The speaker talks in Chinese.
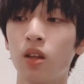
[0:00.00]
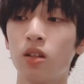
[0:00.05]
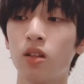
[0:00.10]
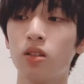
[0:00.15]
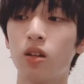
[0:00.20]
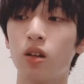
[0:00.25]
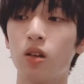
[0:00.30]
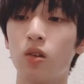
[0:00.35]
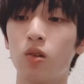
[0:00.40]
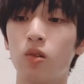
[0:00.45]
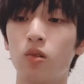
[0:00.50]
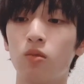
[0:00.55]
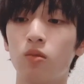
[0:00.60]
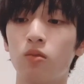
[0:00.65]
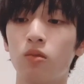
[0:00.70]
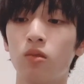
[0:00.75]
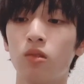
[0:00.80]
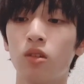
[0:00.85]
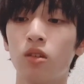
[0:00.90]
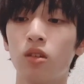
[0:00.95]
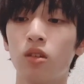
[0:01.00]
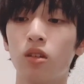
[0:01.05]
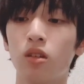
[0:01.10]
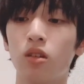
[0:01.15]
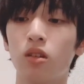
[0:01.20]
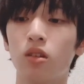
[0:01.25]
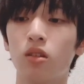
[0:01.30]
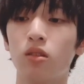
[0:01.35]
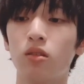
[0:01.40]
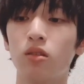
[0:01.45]
然后，
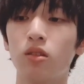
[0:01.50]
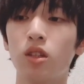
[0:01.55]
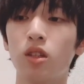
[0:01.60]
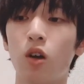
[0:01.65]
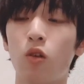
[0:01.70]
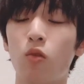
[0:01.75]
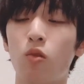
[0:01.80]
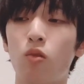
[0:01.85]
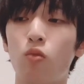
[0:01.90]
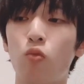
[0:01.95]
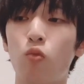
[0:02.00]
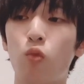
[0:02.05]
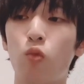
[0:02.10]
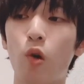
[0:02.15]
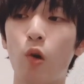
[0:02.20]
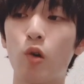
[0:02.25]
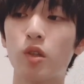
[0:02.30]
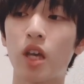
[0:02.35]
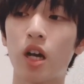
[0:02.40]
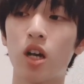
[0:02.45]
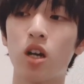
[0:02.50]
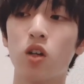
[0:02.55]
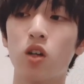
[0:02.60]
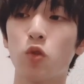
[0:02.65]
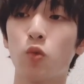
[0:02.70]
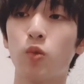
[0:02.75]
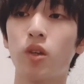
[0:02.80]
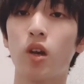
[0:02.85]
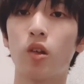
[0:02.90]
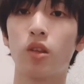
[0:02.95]
呃，叫我我有在喝
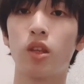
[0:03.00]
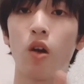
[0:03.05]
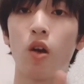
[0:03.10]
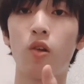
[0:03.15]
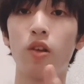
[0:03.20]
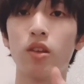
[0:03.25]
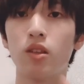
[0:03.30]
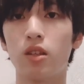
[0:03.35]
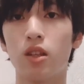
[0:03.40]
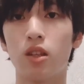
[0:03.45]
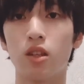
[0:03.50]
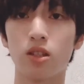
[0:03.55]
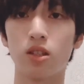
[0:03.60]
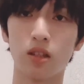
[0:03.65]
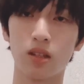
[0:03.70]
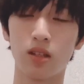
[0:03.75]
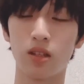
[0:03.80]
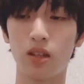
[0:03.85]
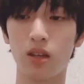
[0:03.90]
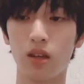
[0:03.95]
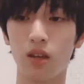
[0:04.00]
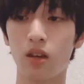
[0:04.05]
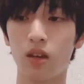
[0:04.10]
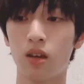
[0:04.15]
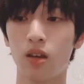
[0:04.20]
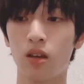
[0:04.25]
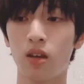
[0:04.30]
中药调理自己的身体。